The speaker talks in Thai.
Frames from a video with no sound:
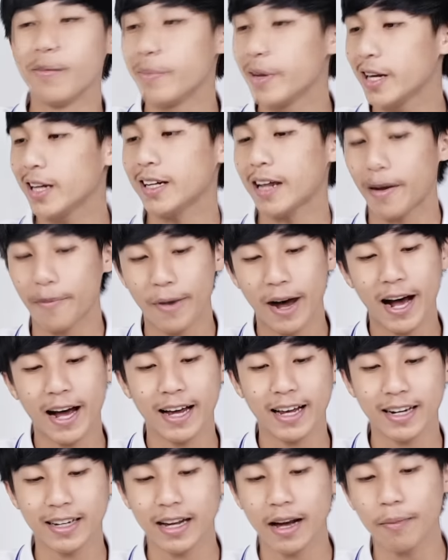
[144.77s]
ไม่ได้แถมมา
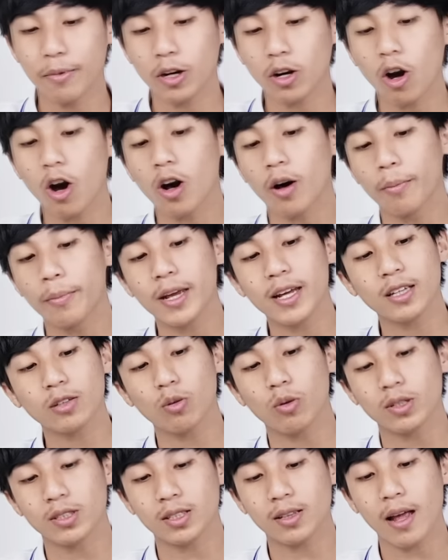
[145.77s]
ให้นะครับแล้วก็มี
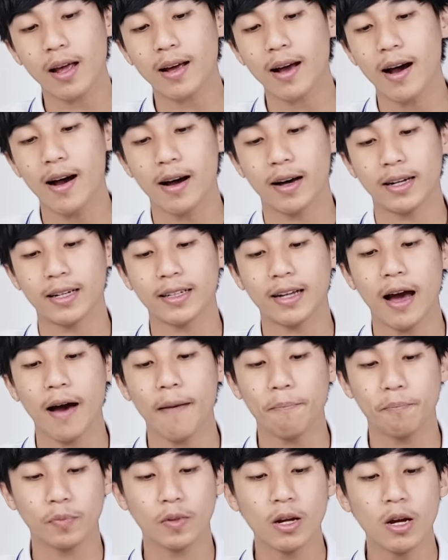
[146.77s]
ตัวสติ๊กเกอร์นะครับ